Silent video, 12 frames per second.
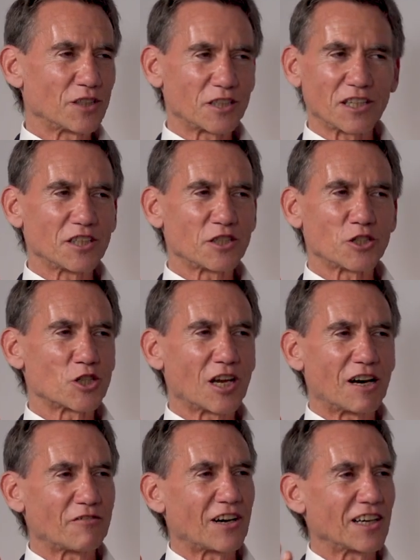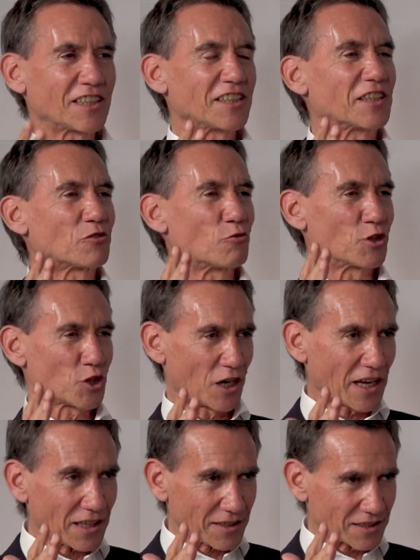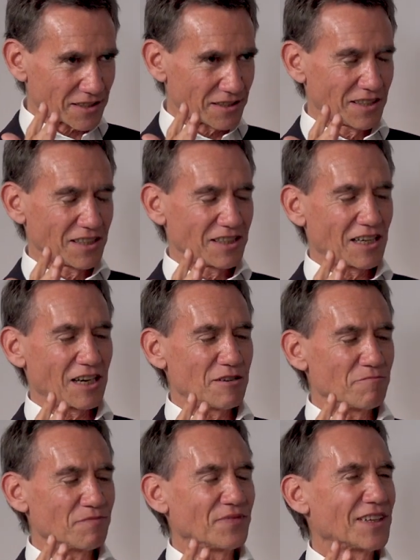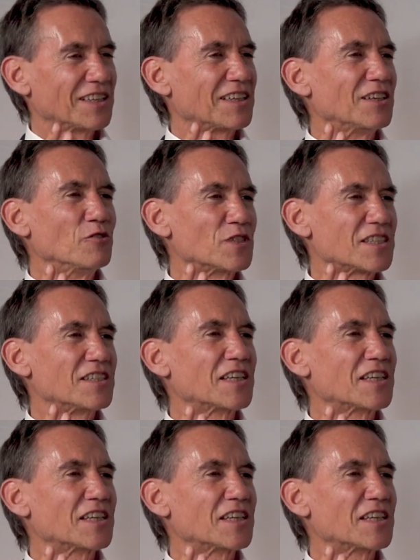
dann ist die Schlafarchitektur schlecht. Ähm, dann nützt